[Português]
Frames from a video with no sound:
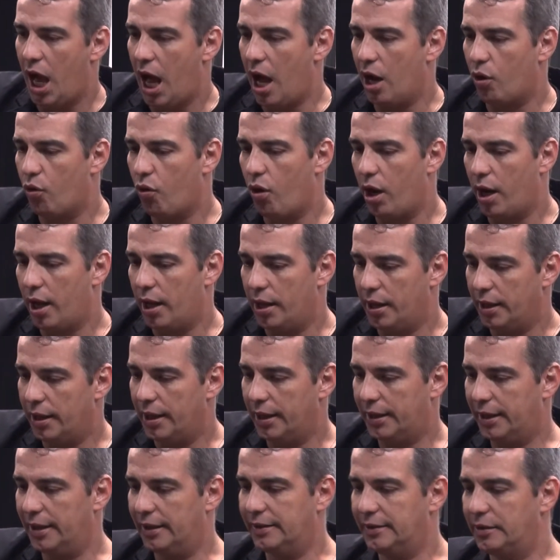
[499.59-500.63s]
Agora,
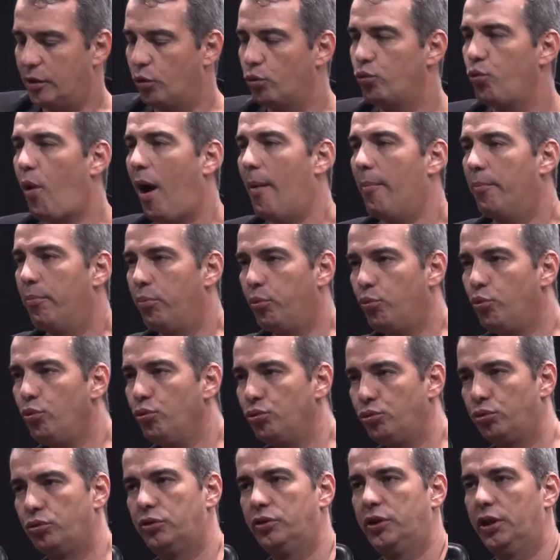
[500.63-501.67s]
na questão do
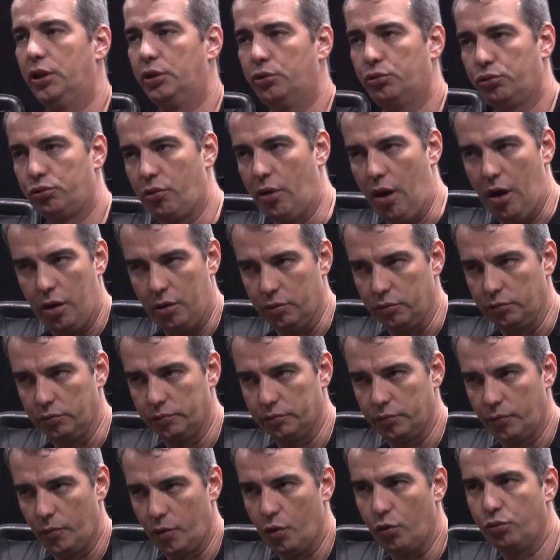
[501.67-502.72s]
abuso sexual,
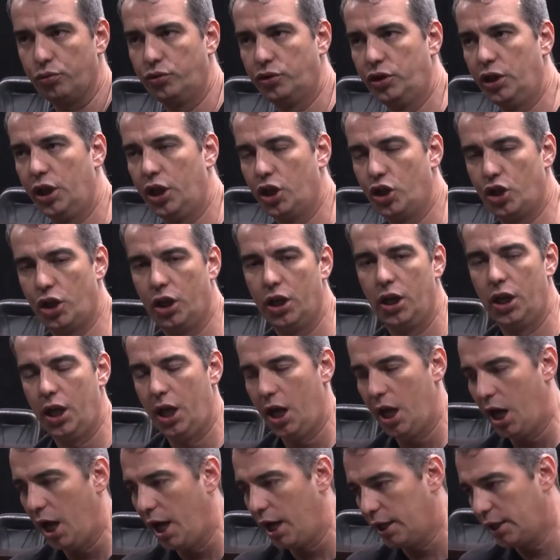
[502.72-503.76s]
ou seja,
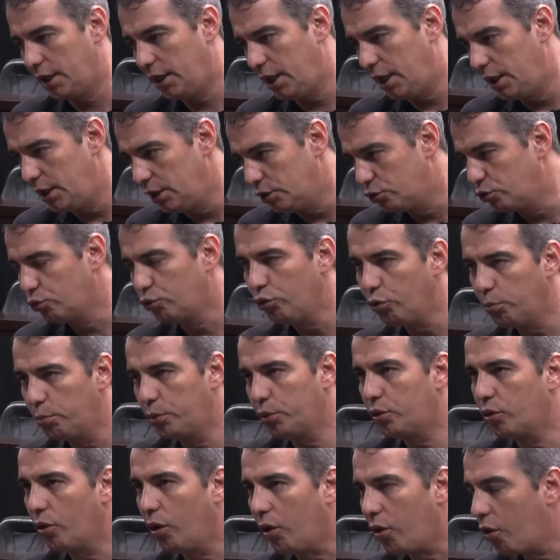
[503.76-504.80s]
aquele
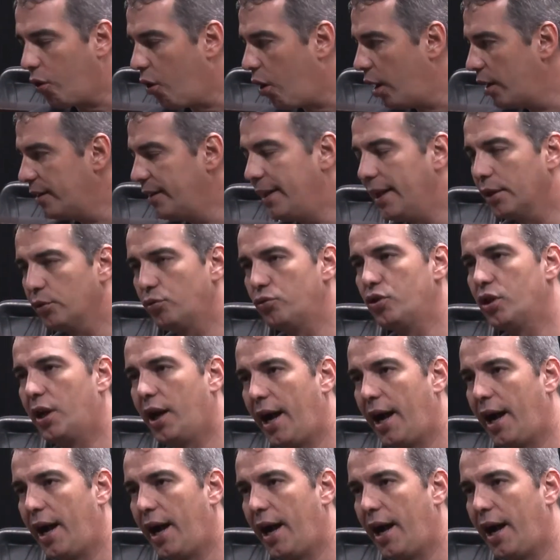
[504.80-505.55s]
estupro que ocorre dentro de